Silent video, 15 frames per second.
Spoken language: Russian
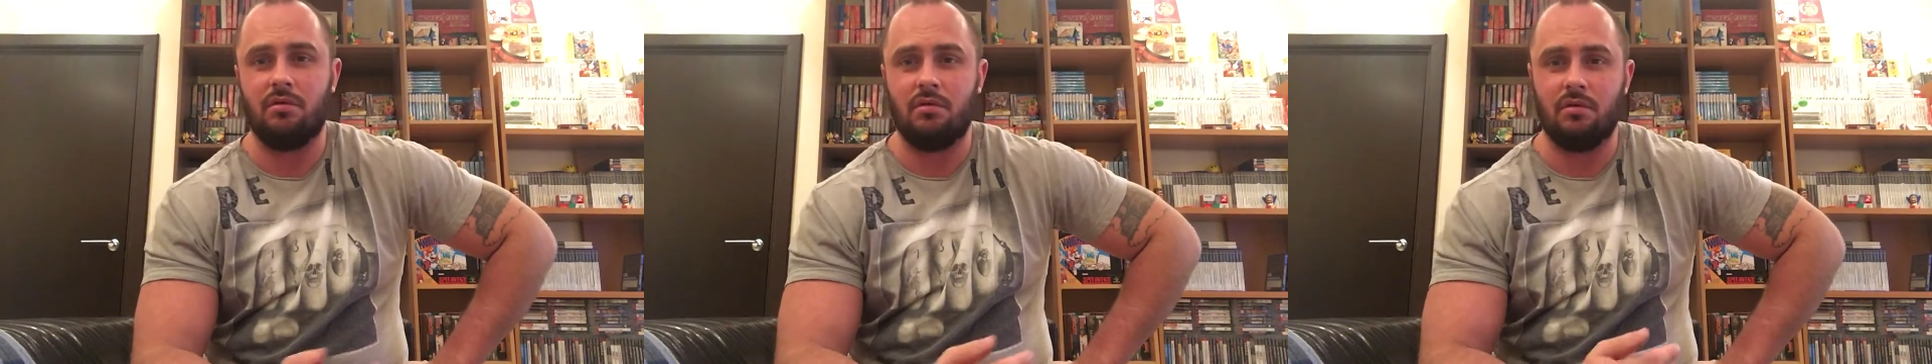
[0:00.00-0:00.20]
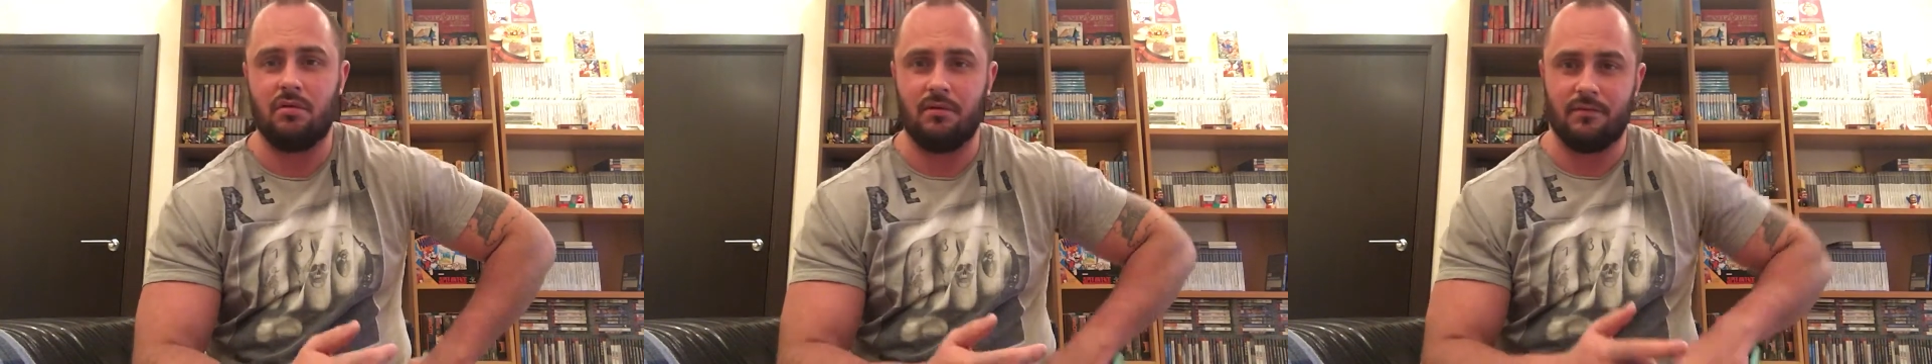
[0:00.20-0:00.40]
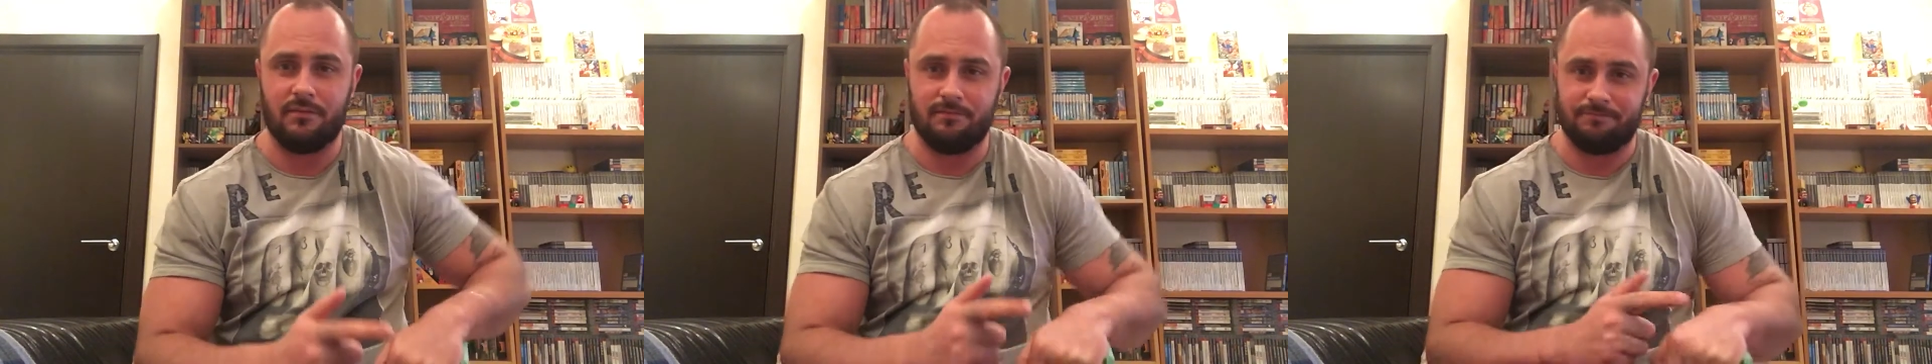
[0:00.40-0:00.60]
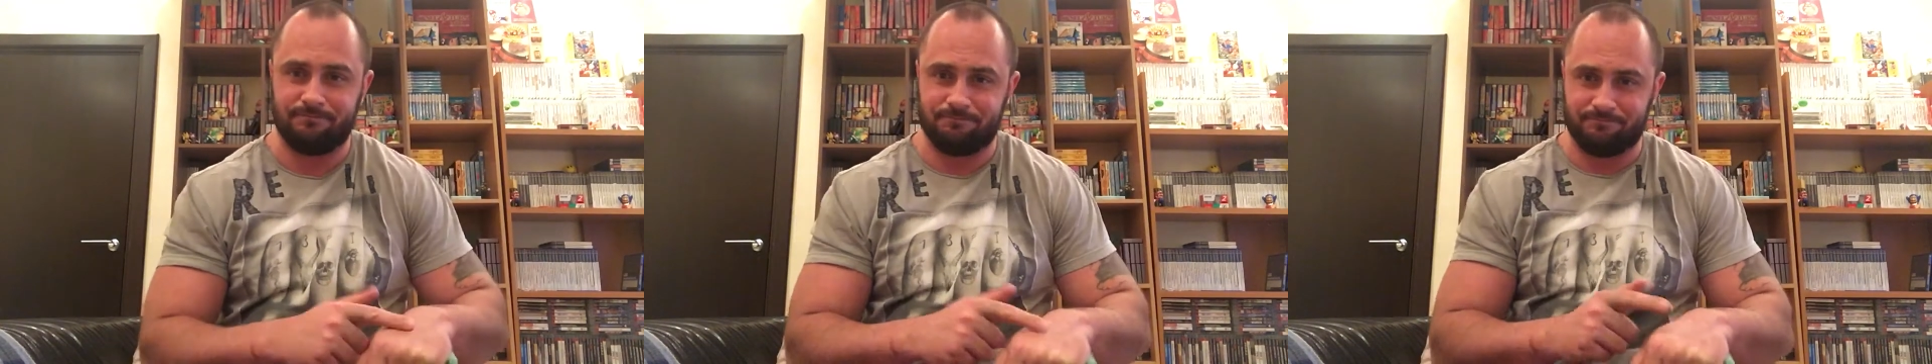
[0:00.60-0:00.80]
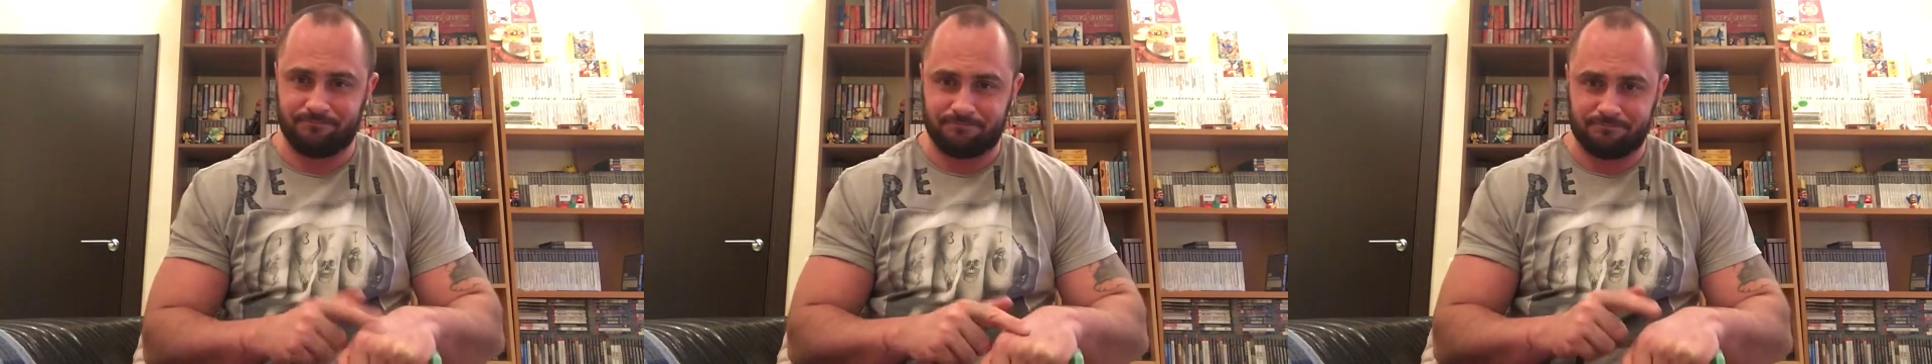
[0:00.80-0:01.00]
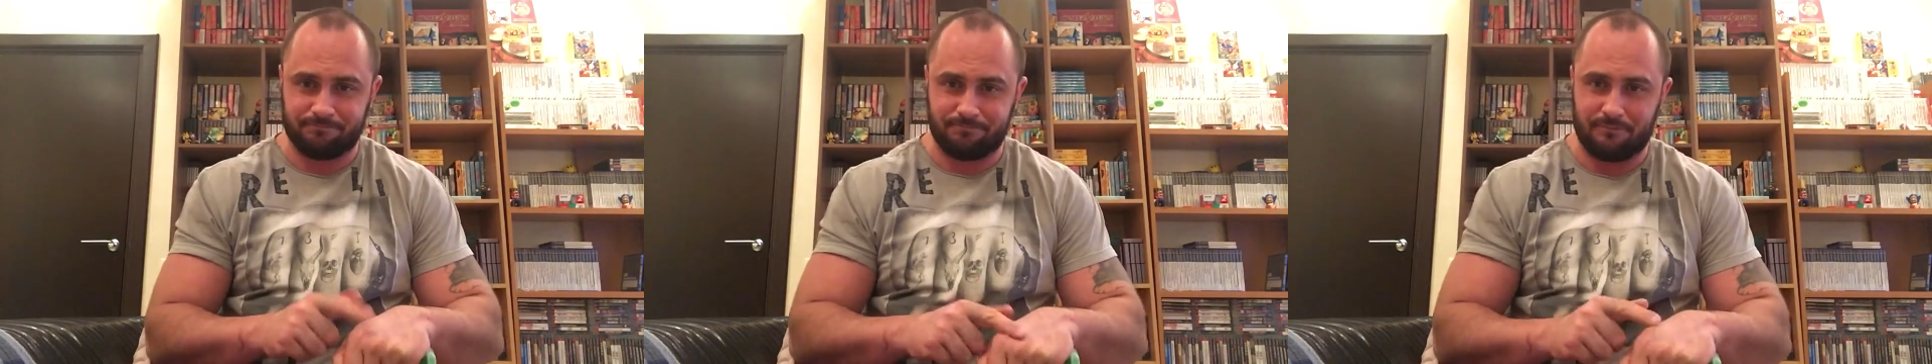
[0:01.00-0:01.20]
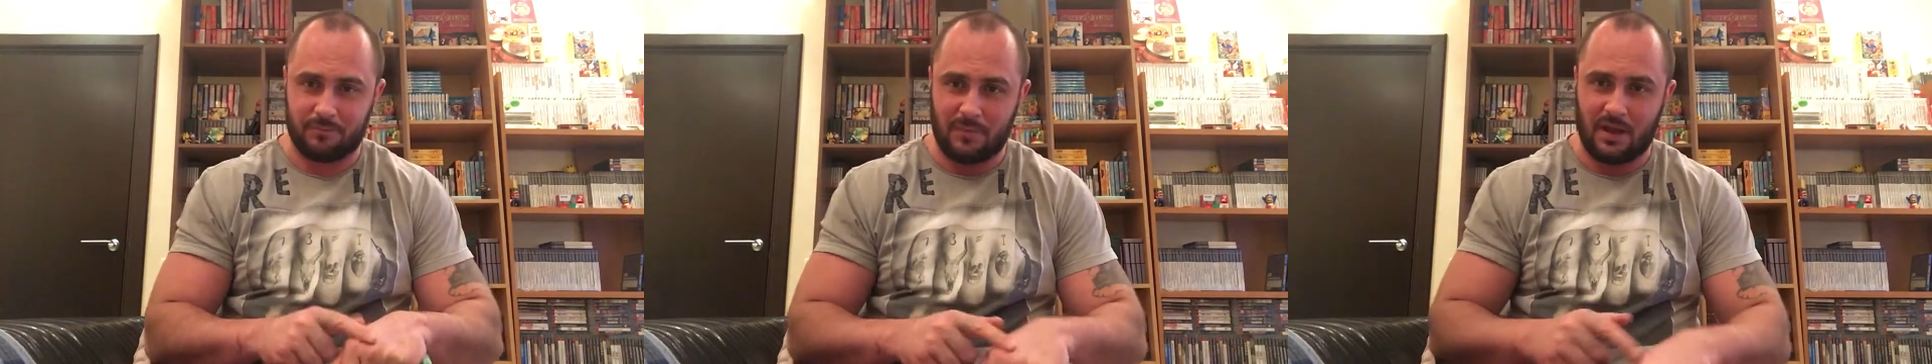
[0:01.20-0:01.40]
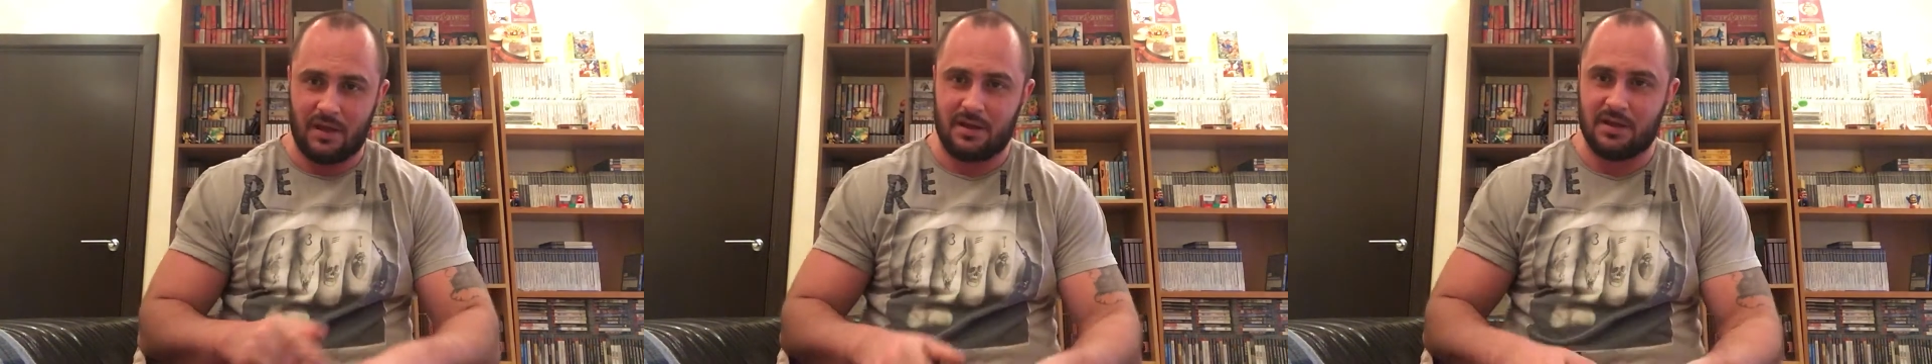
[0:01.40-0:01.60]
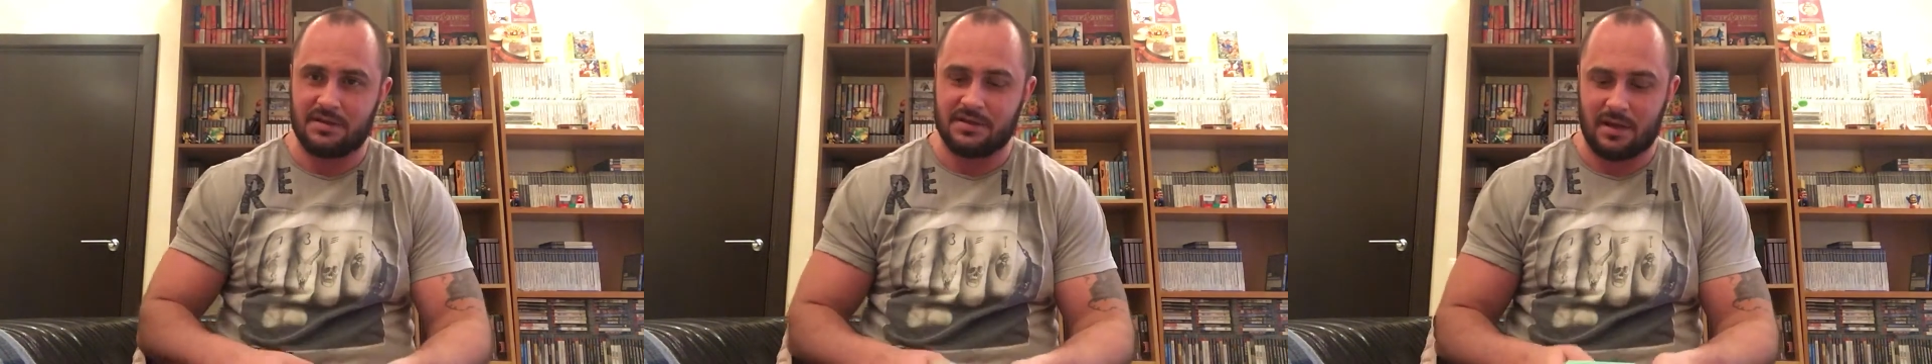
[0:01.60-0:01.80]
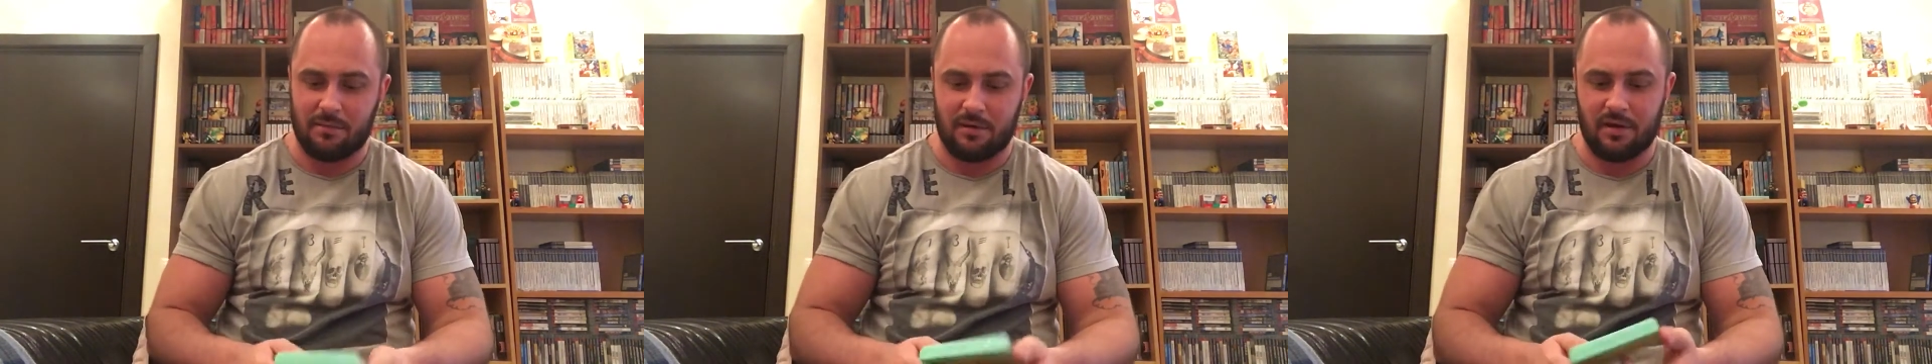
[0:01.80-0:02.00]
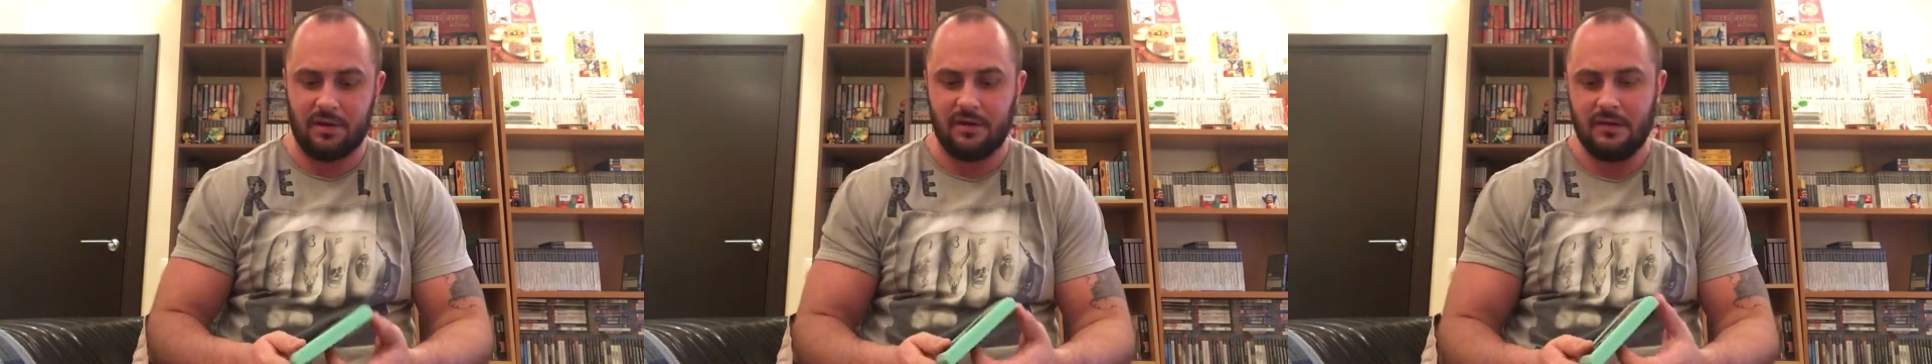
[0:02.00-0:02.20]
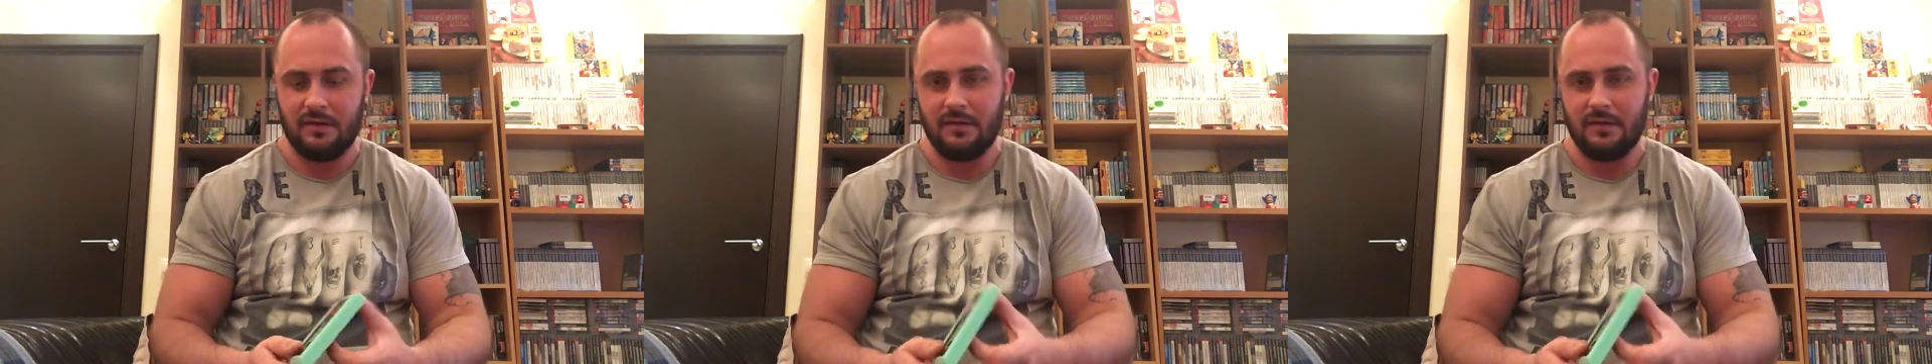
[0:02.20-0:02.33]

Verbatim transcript: э, этот самый